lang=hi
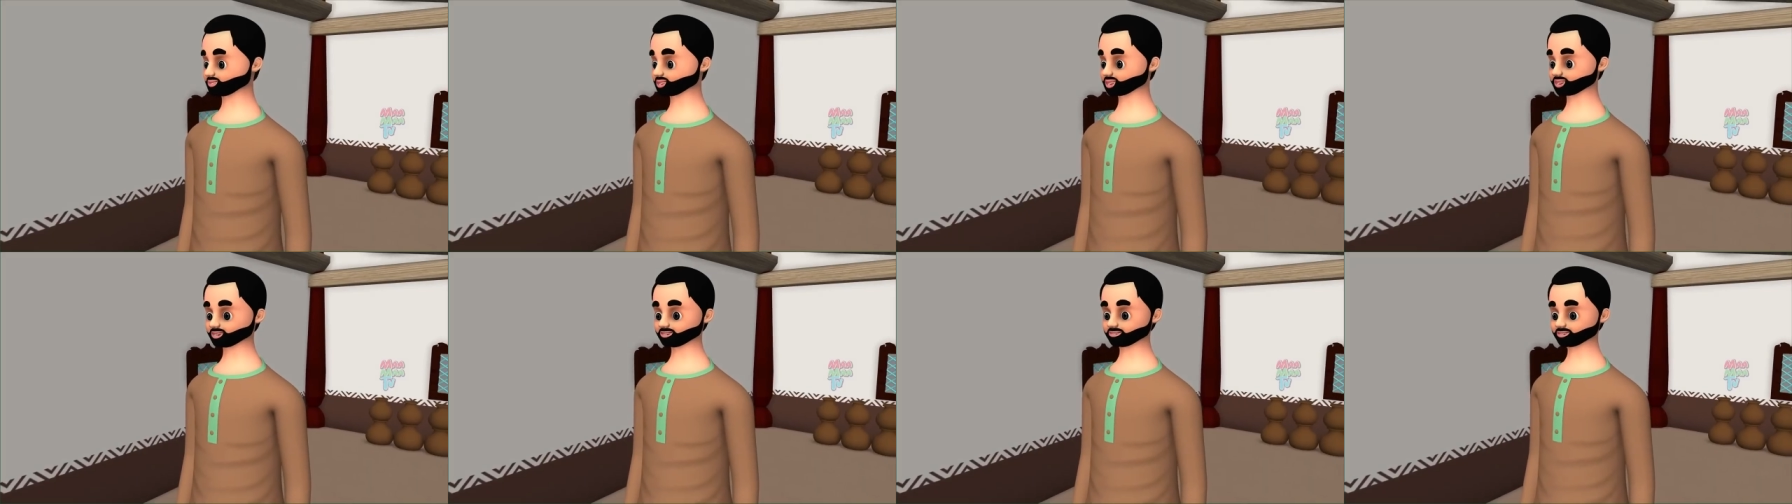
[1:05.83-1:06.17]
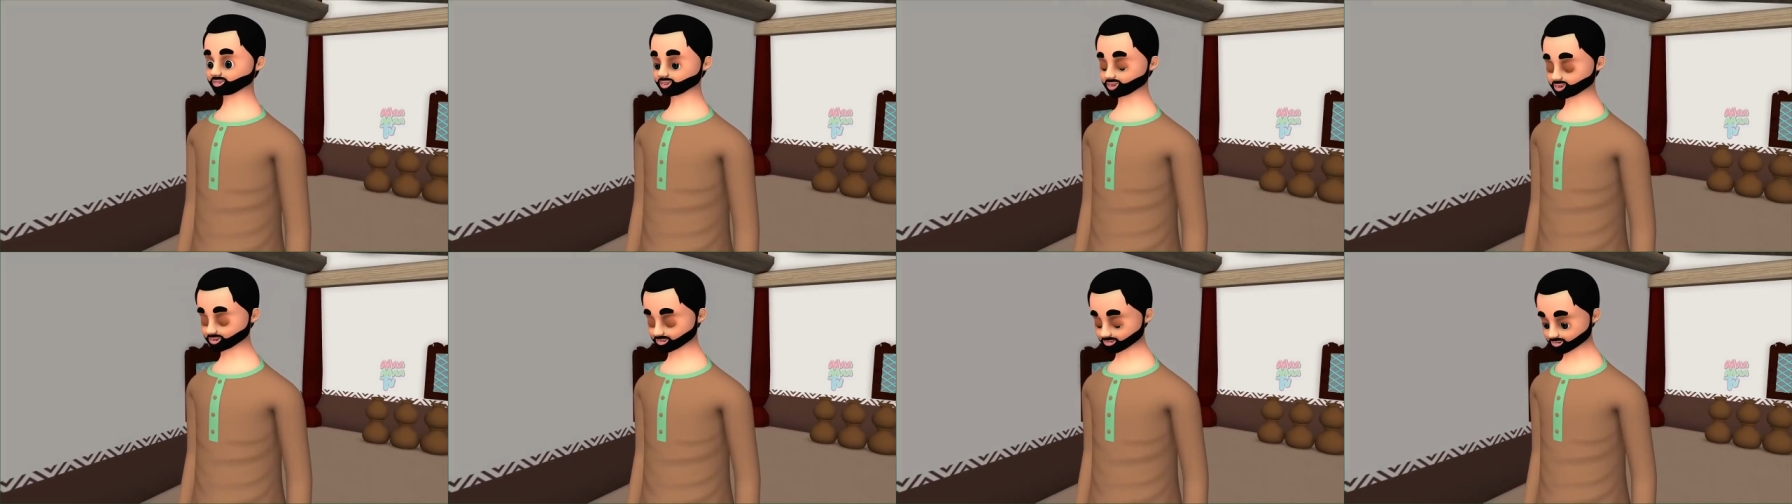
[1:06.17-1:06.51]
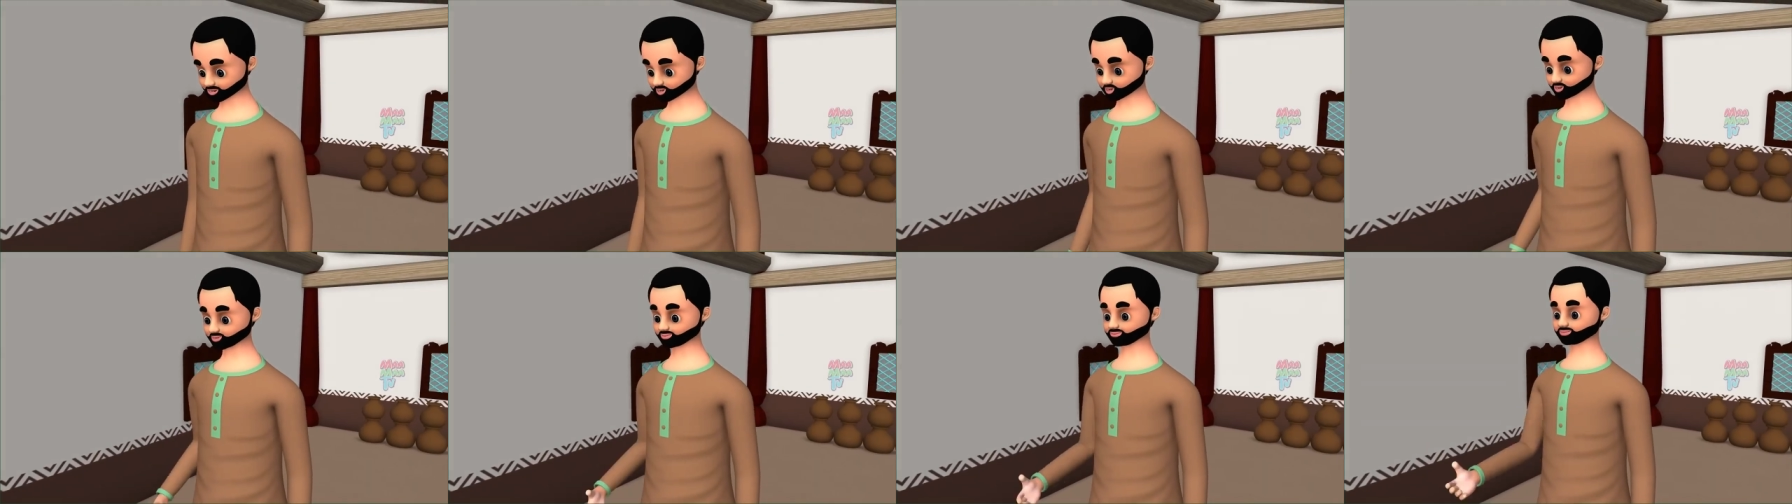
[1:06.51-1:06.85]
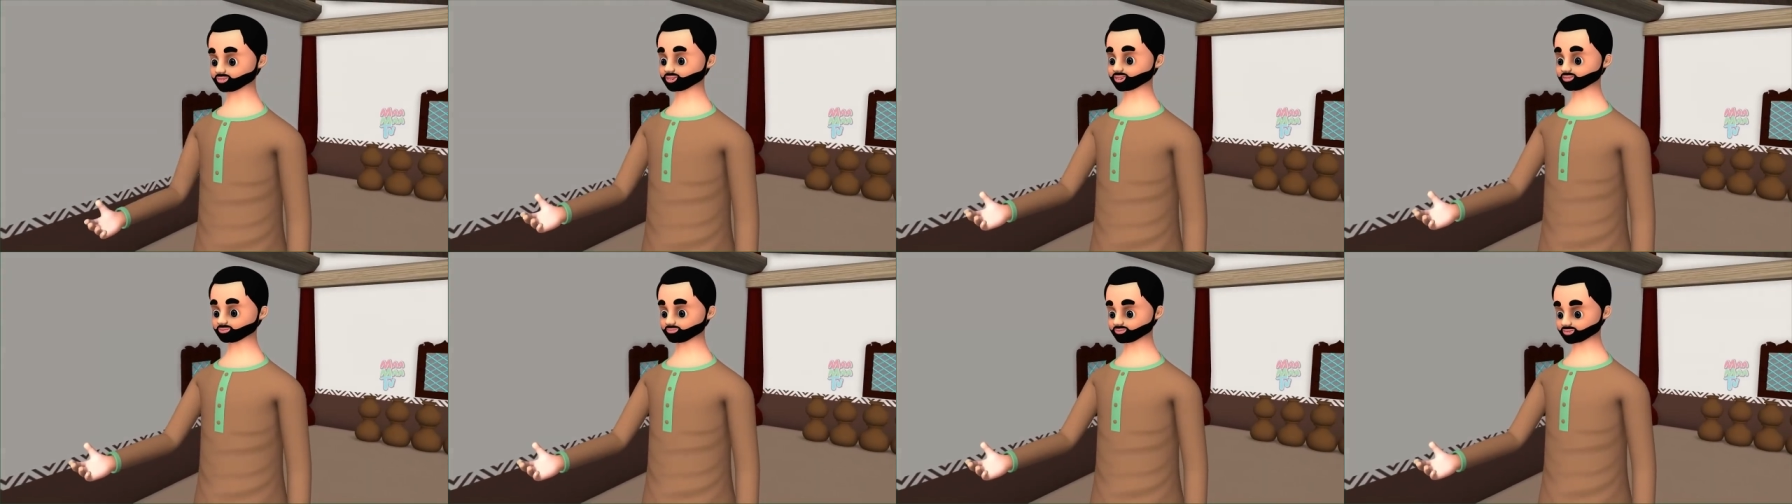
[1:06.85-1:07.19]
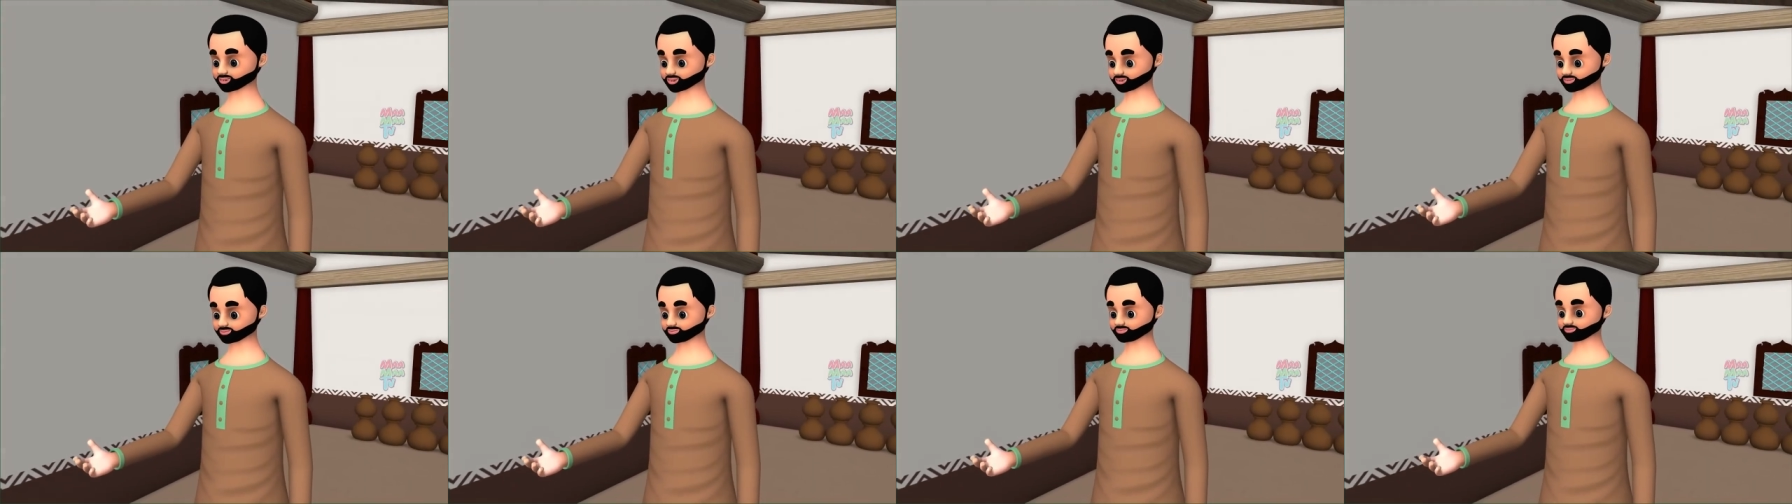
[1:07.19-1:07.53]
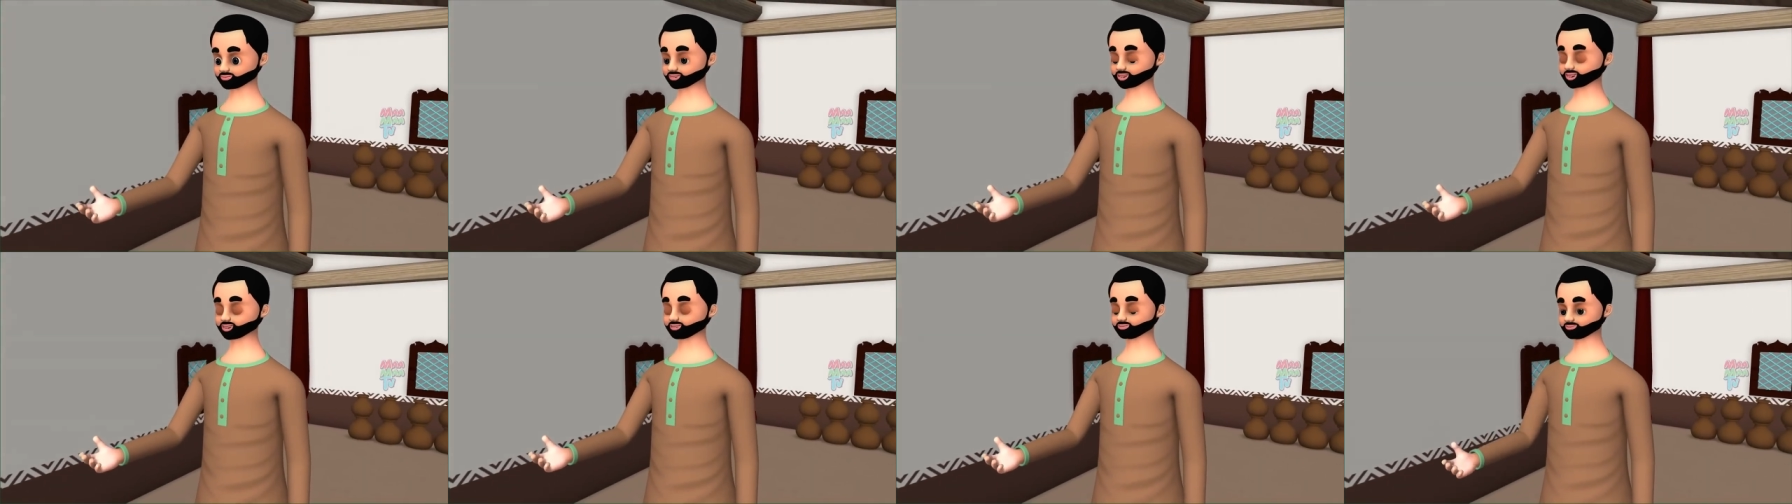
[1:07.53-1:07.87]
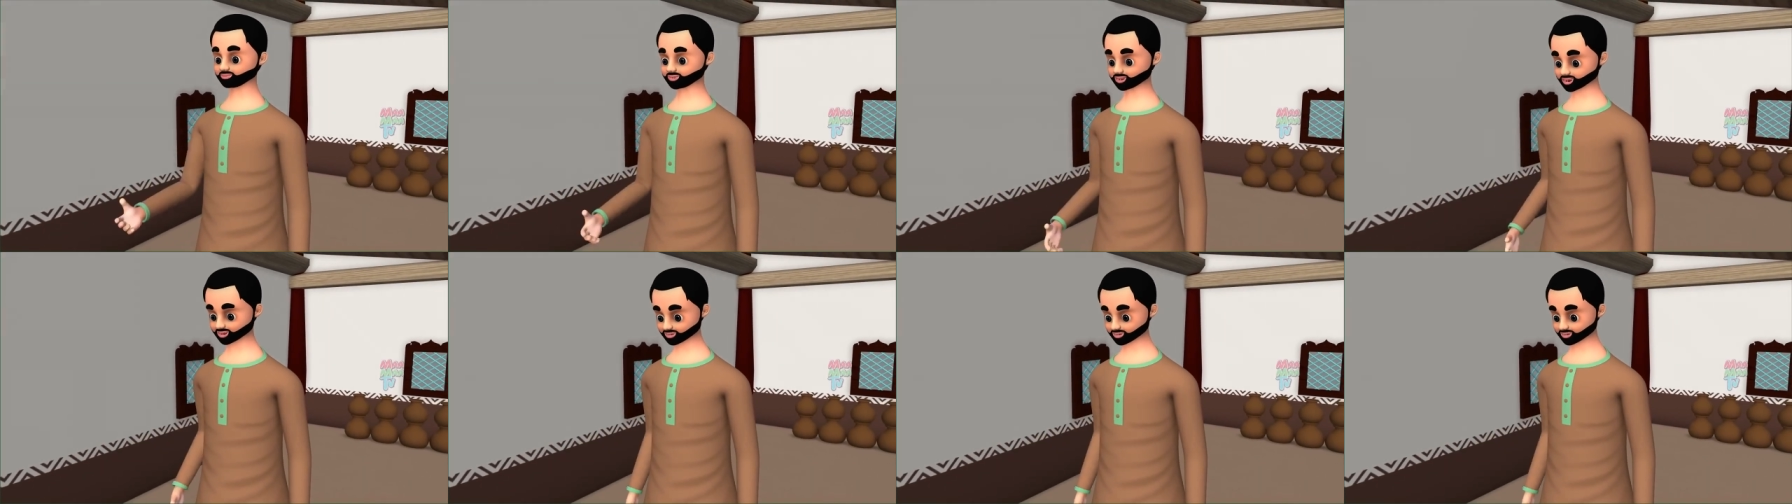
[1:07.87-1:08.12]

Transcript: अरे मेरी भोली बिमला बिजली